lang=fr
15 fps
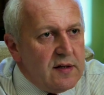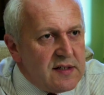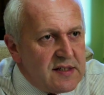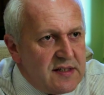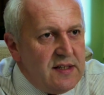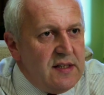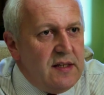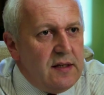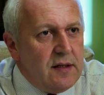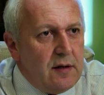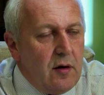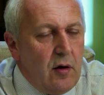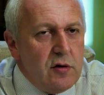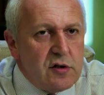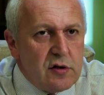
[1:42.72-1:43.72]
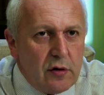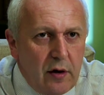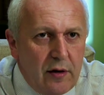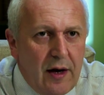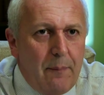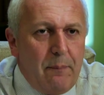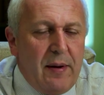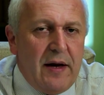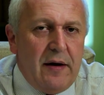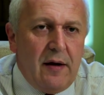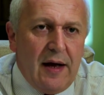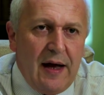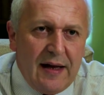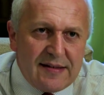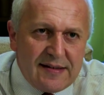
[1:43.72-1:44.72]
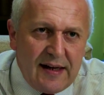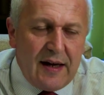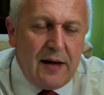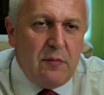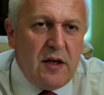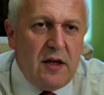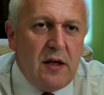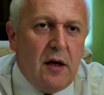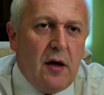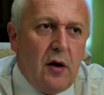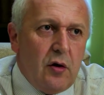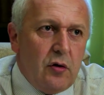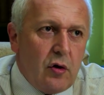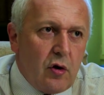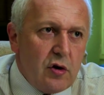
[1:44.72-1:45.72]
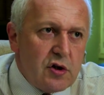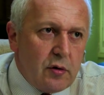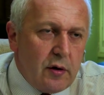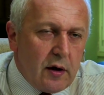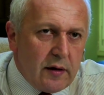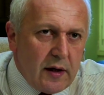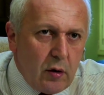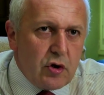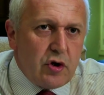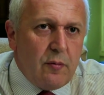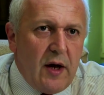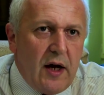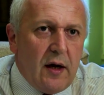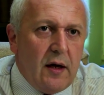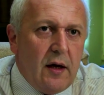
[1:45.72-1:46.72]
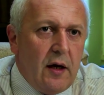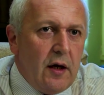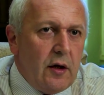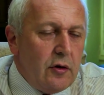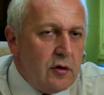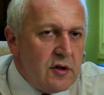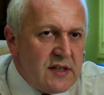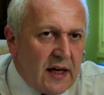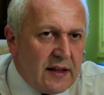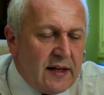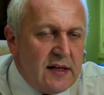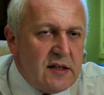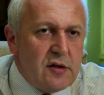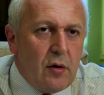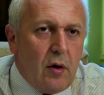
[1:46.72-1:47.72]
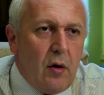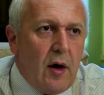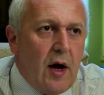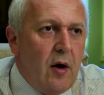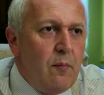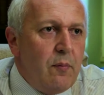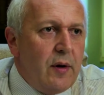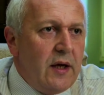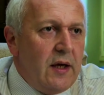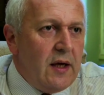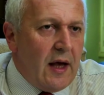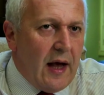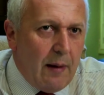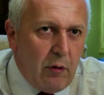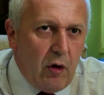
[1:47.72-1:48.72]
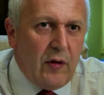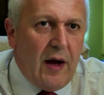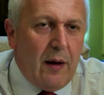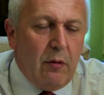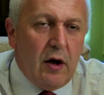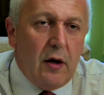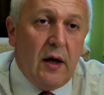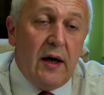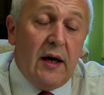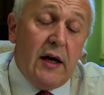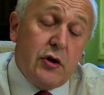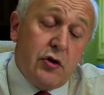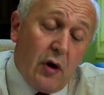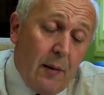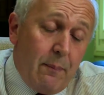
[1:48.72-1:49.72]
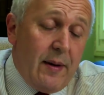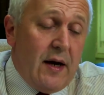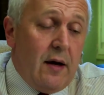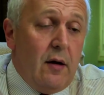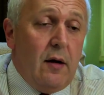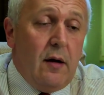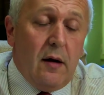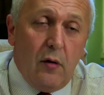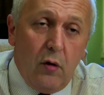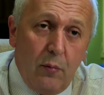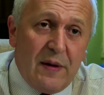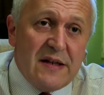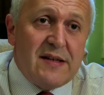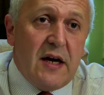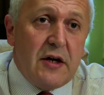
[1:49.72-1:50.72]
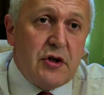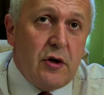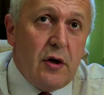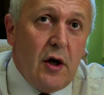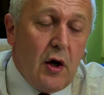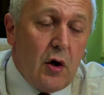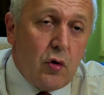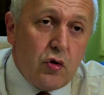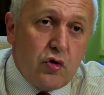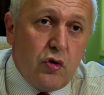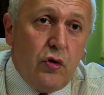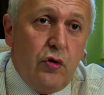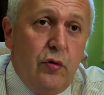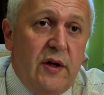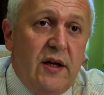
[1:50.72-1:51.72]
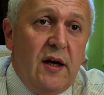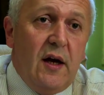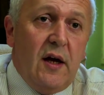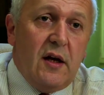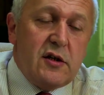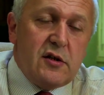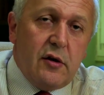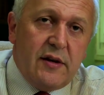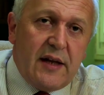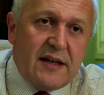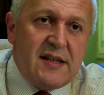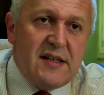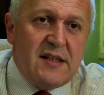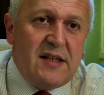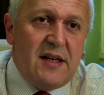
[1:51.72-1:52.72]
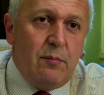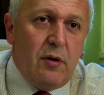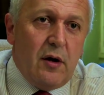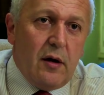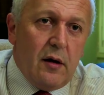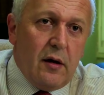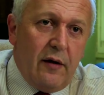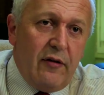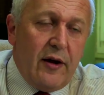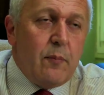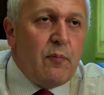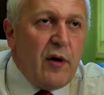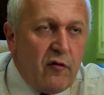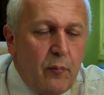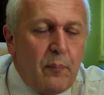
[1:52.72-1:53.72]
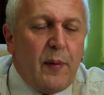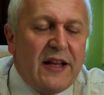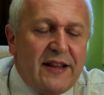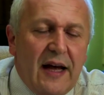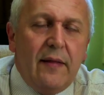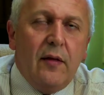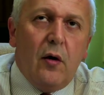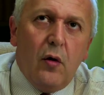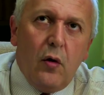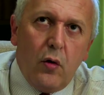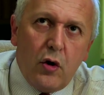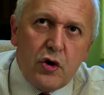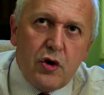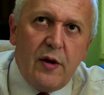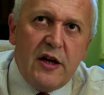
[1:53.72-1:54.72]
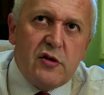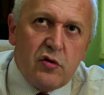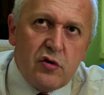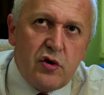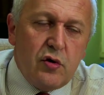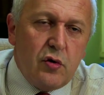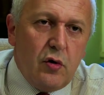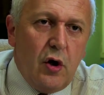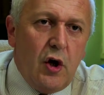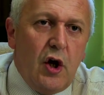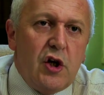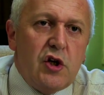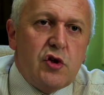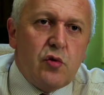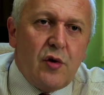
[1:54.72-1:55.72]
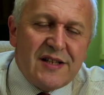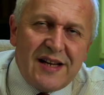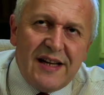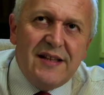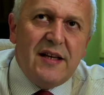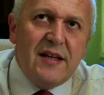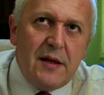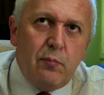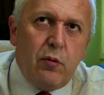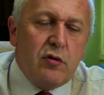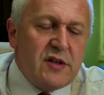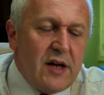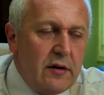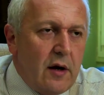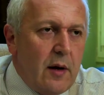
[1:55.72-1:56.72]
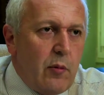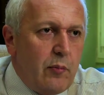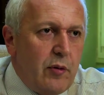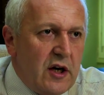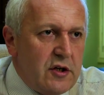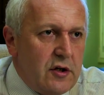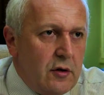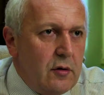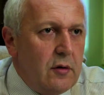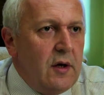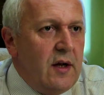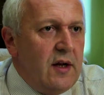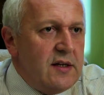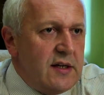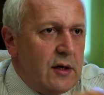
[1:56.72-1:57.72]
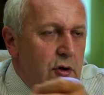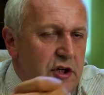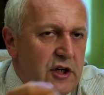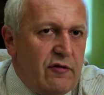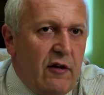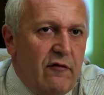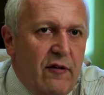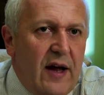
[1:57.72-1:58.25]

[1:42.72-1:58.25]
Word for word: si on se donne la peine à Saint-Rémy de construire des logements dont certains seront à un prix abordable, et je rappelle au passage qu'aujourd'hui sont accessibles, enfin, peuvent prétendre aux logements sociaux 70% de la population. C'est le chiffre en